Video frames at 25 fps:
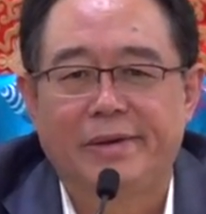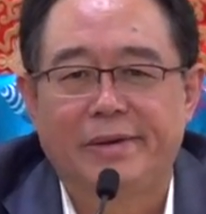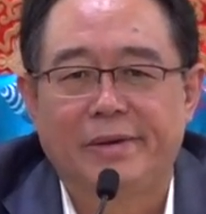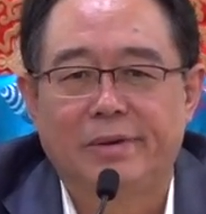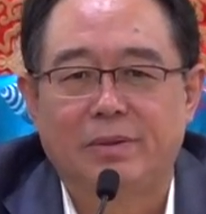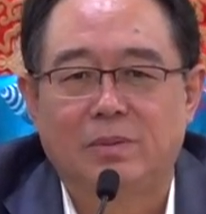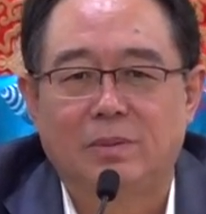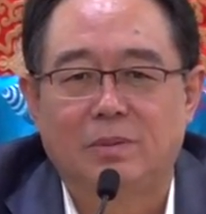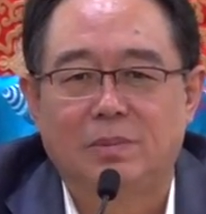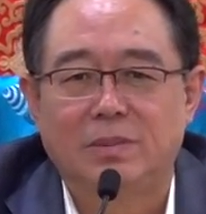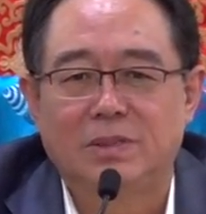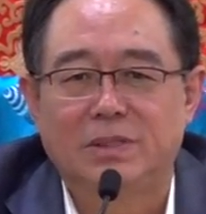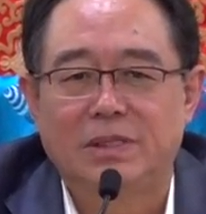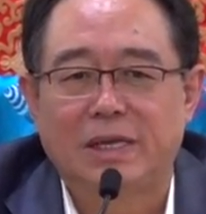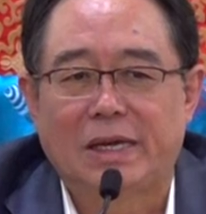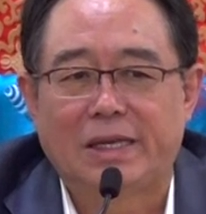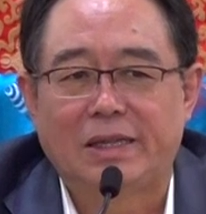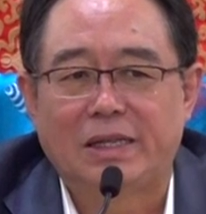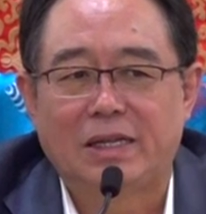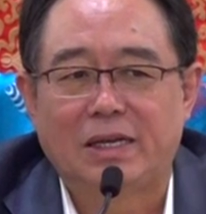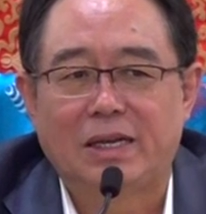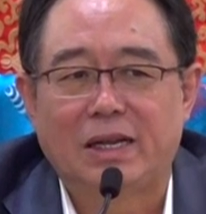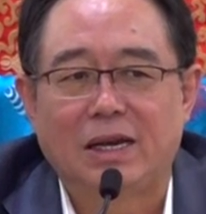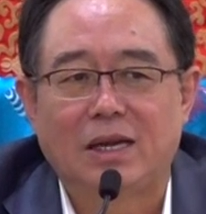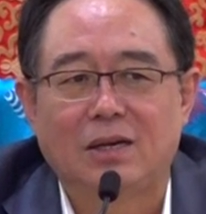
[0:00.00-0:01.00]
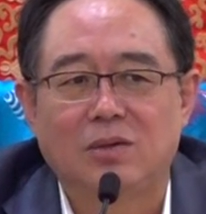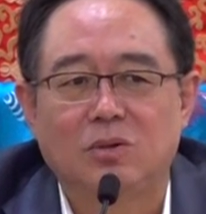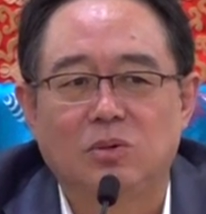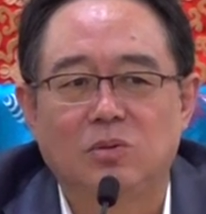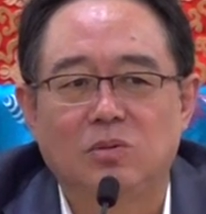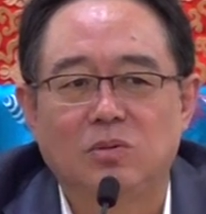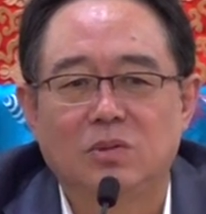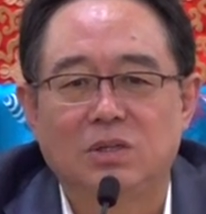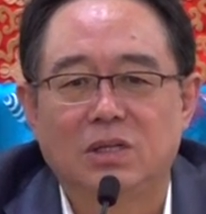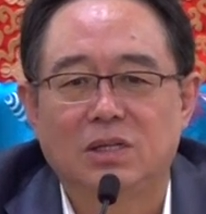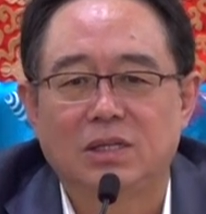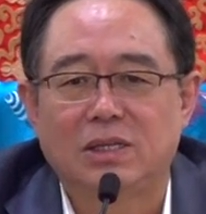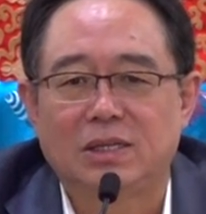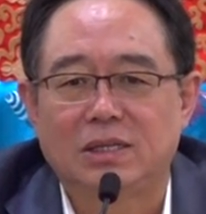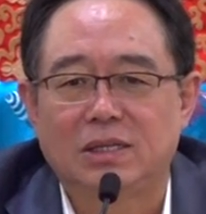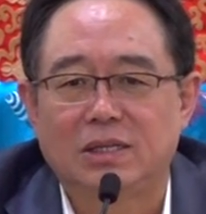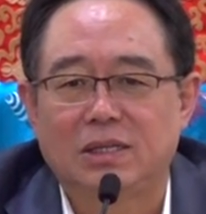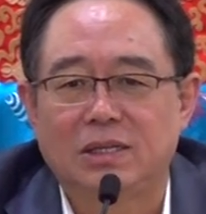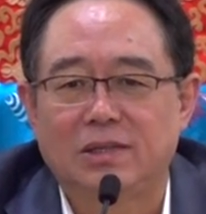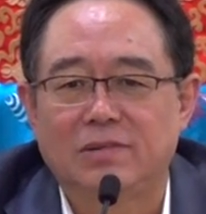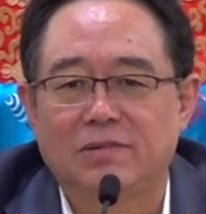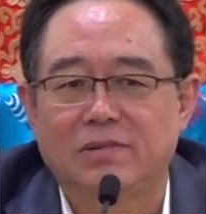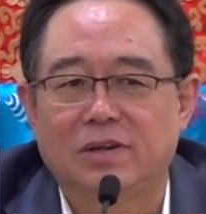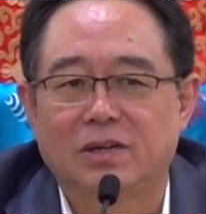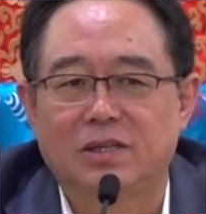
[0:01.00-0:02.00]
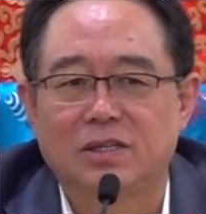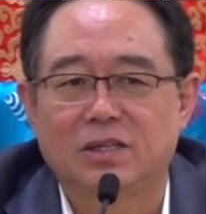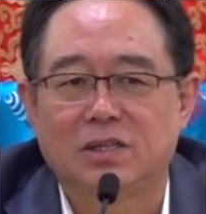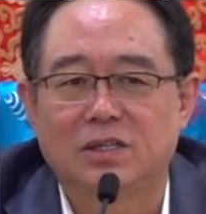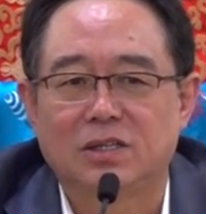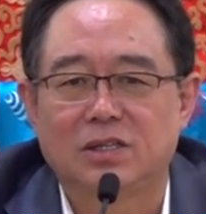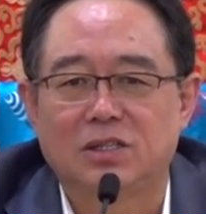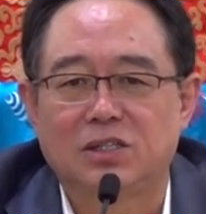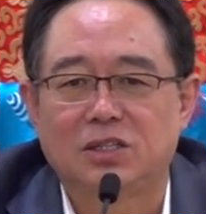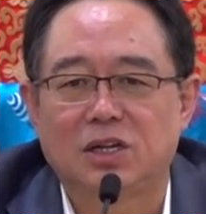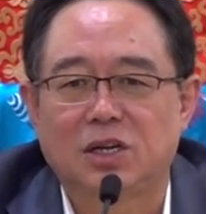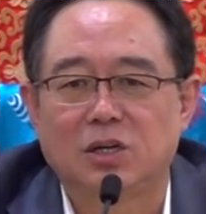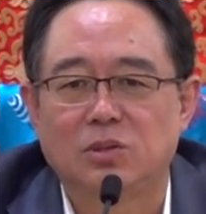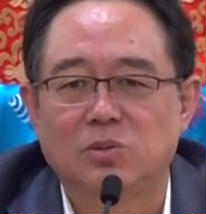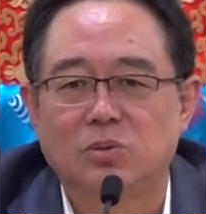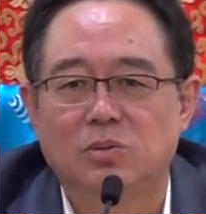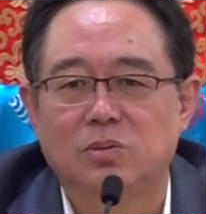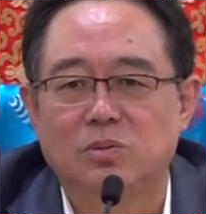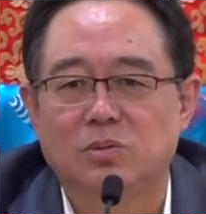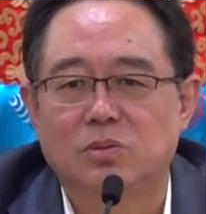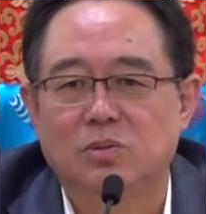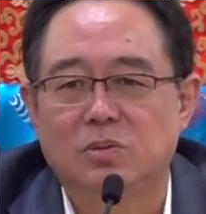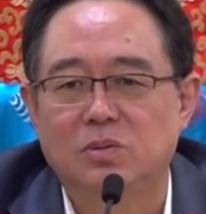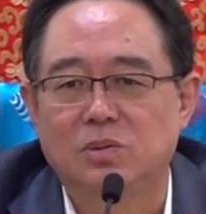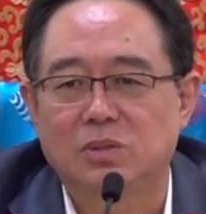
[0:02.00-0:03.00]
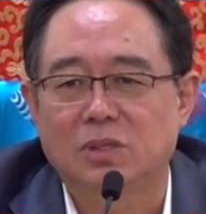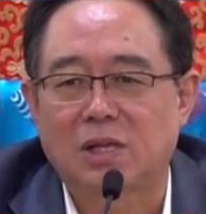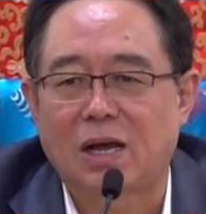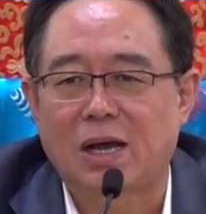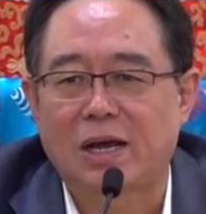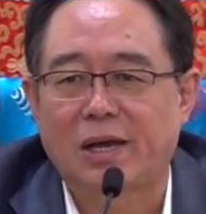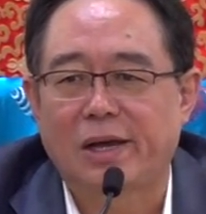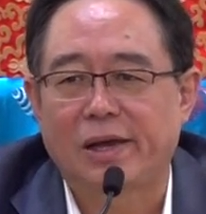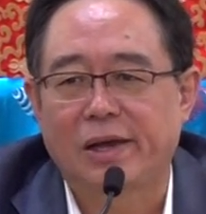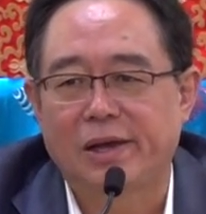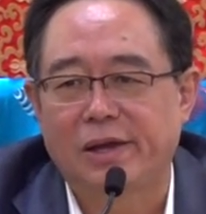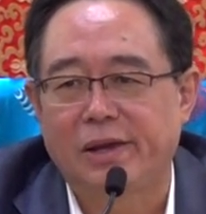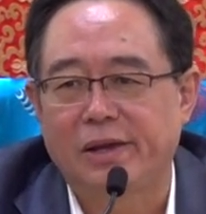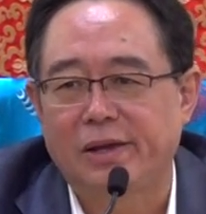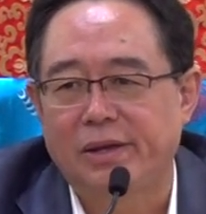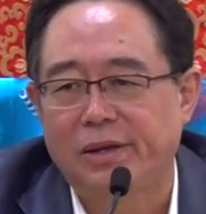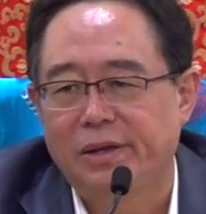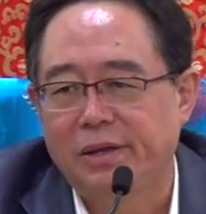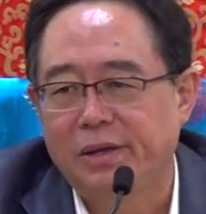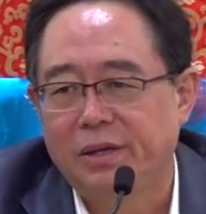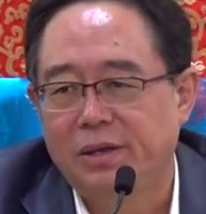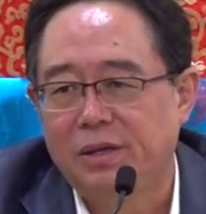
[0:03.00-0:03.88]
我们在那练功的那个地方，那个山谷大概